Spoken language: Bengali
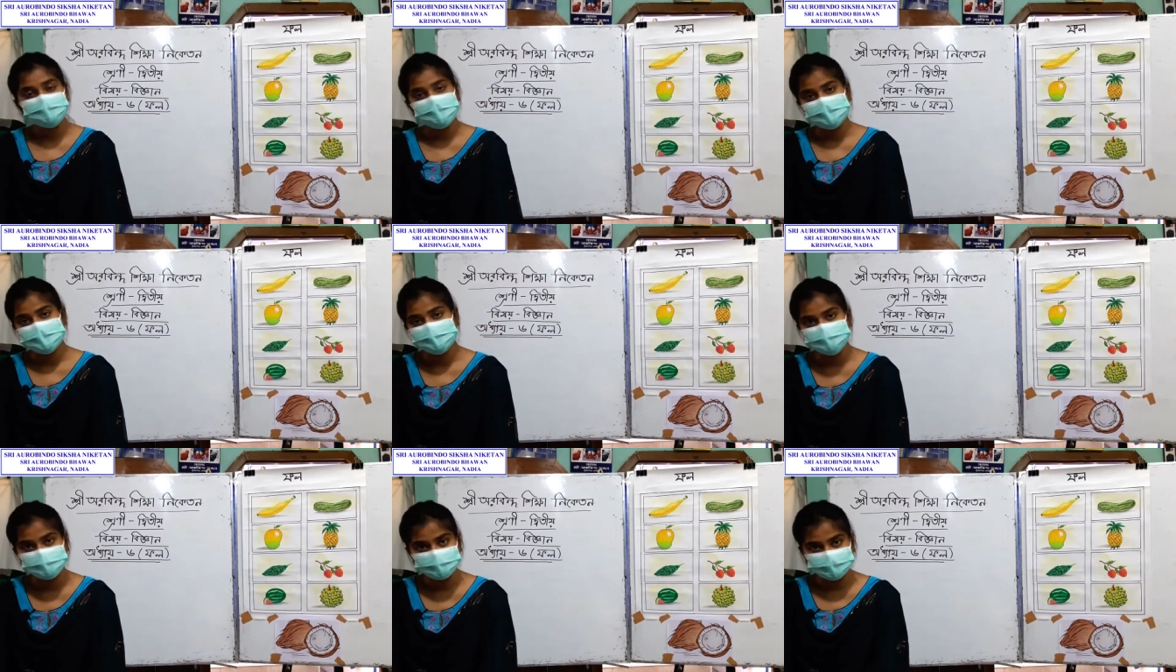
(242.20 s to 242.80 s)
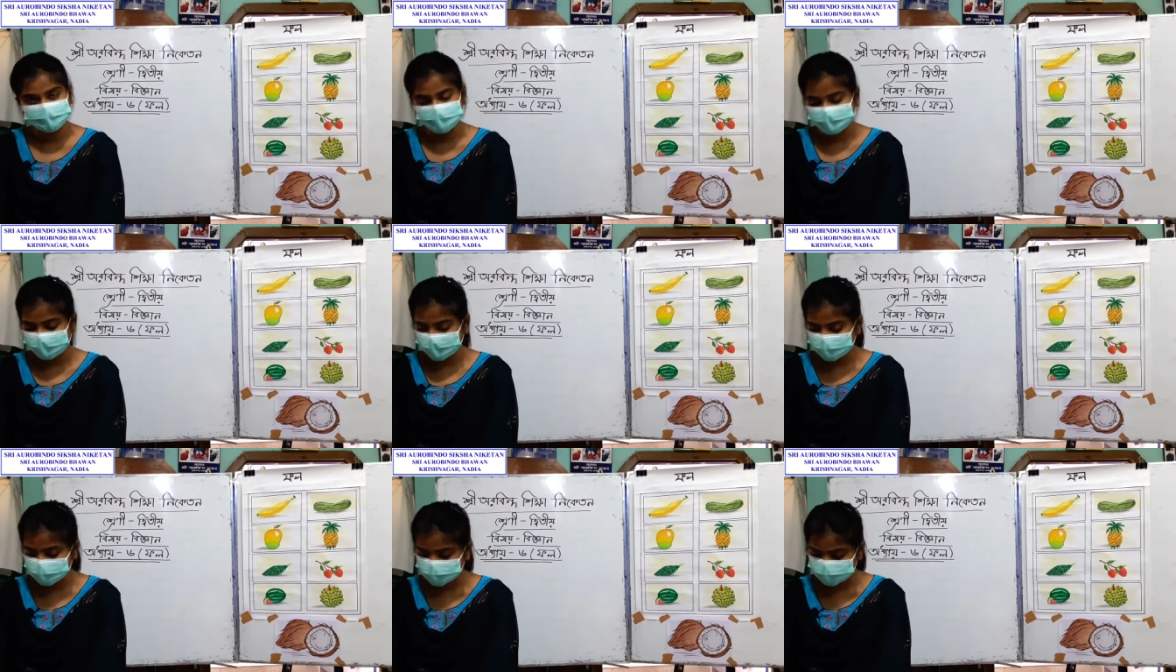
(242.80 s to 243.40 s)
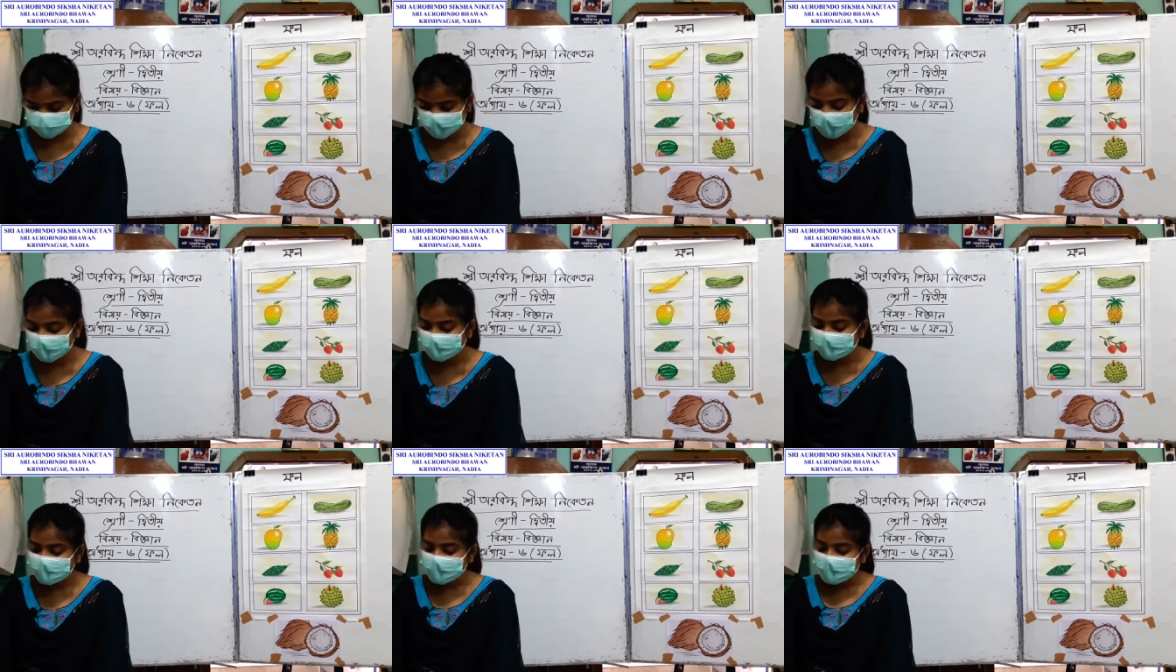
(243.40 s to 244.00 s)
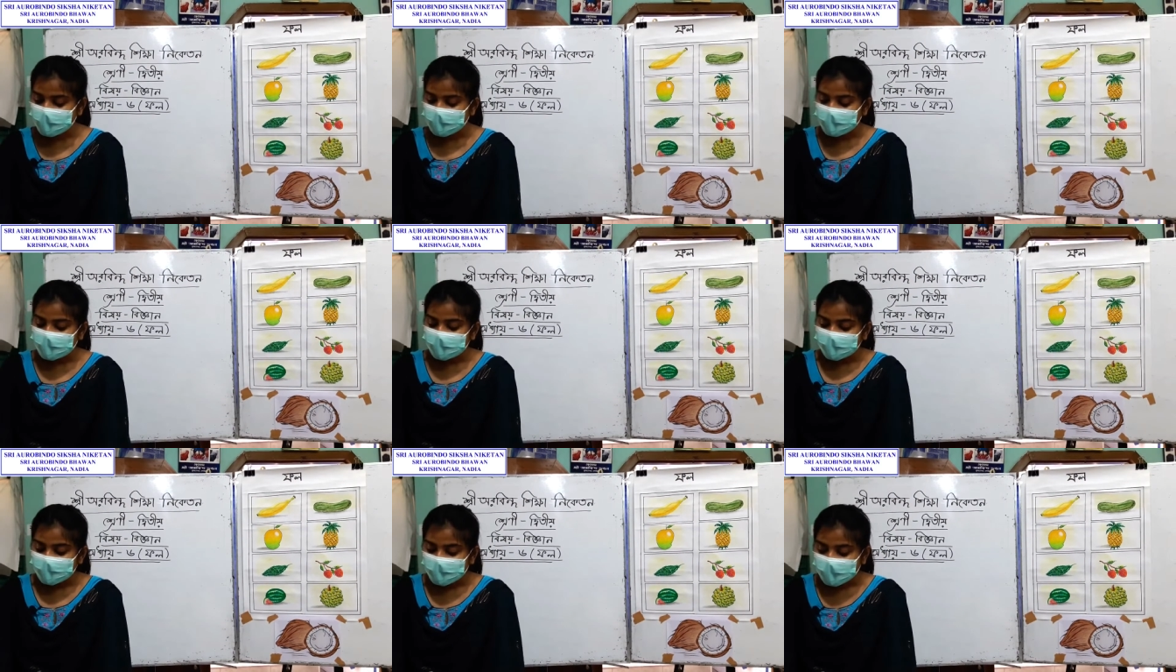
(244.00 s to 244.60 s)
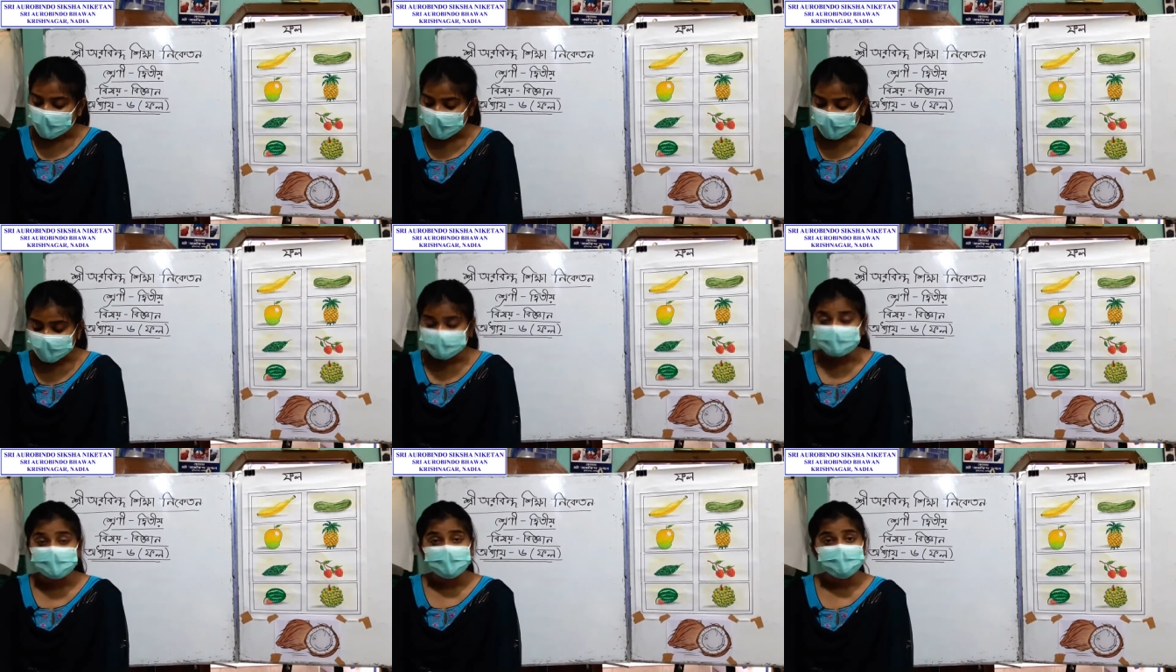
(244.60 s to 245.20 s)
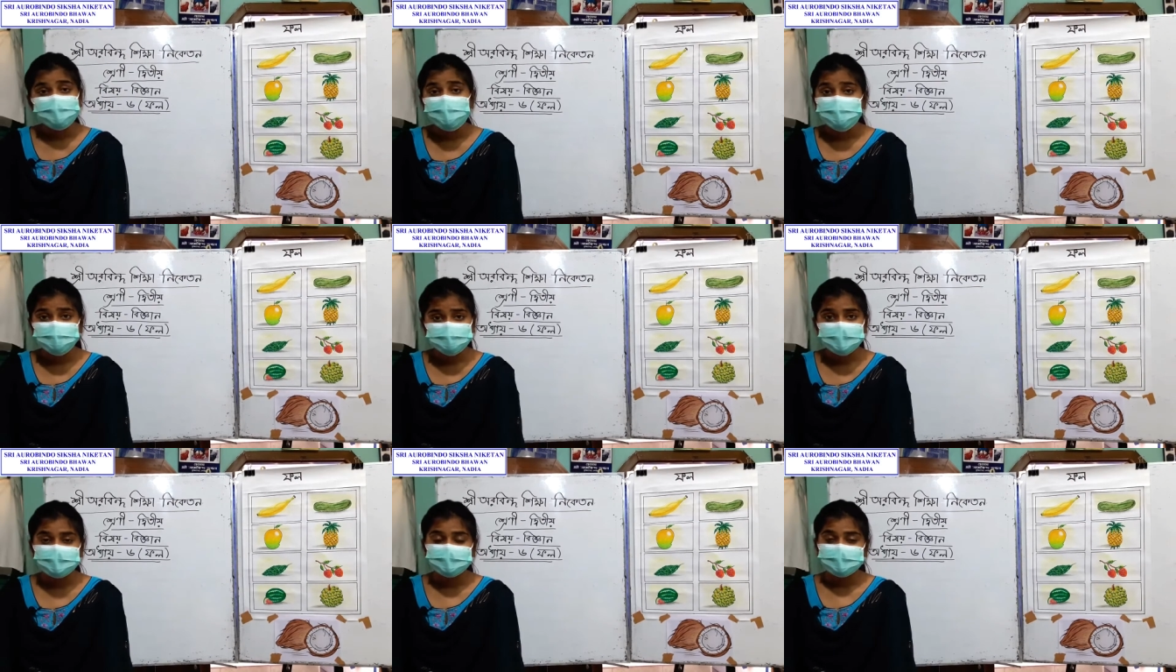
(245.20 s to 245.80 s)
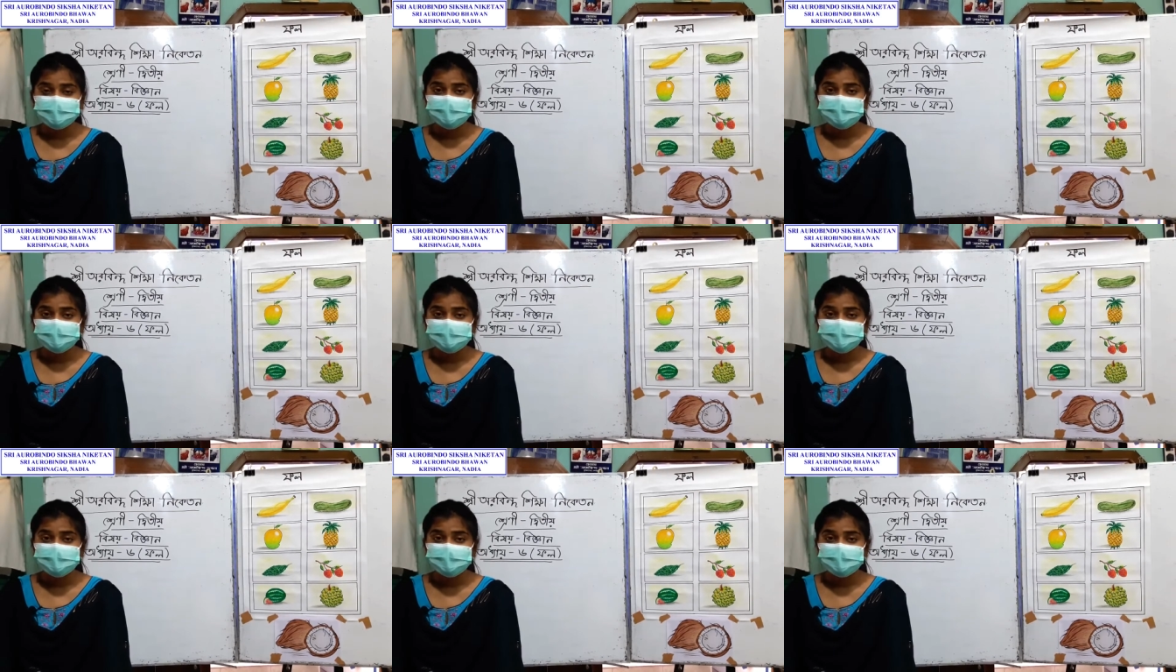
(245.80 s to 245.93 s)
ফলের উপরে থাকে খোসা আর এই খোসা কি